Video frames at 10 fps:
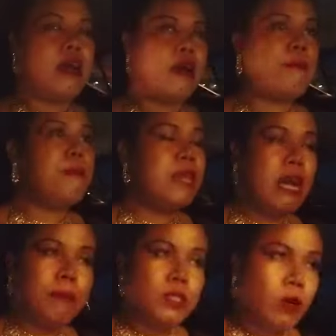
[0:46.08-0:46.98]
มันมี
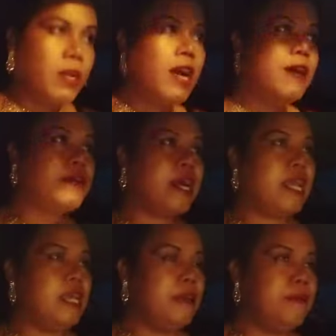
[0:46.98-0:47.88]
คำสอนอะไร
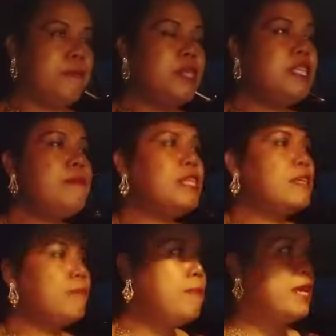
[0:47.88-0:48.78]
เพื่อที่มัน
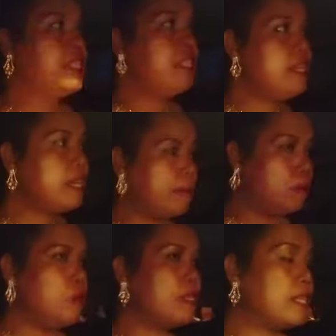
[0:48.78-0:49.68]
จะไปแมทชิ่งกับ
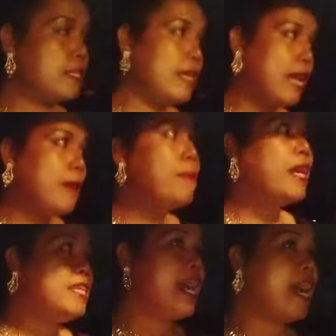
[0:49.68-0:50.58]
ตัวศาสนาและป
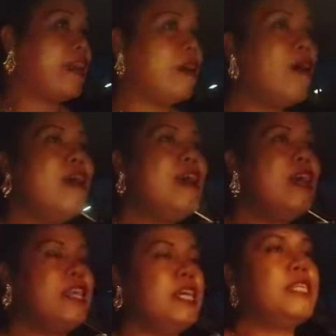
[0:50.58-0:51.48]
รัชญาเนาะ
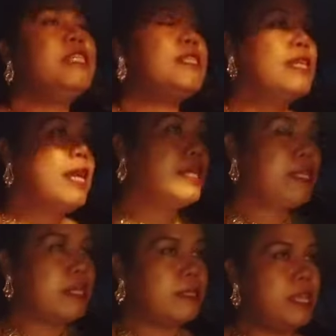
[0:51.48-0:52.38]
อย่างเช่น สัญลักษ
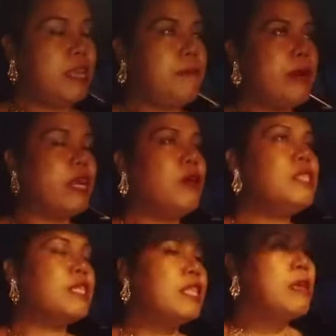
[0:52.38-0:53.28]
ณ์ศักดิ์สิทธิ์มันก็
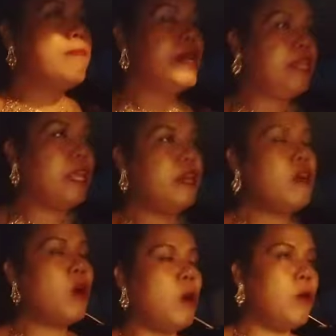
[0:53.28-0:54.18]
จะตีไปในเรื่อ
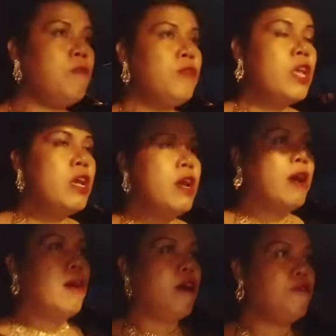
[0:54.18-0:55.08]
งของ
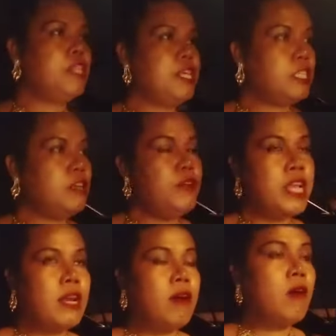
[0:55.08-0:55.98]
อวิถีชี
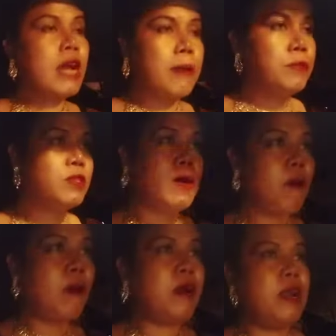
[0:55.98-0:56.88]
วิตแล้วก็คำส
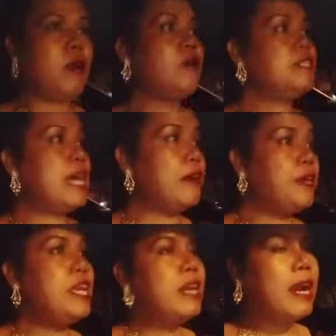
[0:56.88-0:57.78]
อน แล้วก็จา
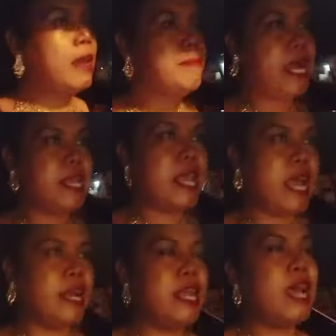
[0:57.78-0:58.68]
รีตอะไรบางอ
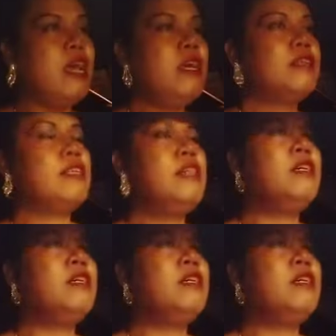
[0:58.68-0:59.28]
ย่างเนี่ย ซึ่ง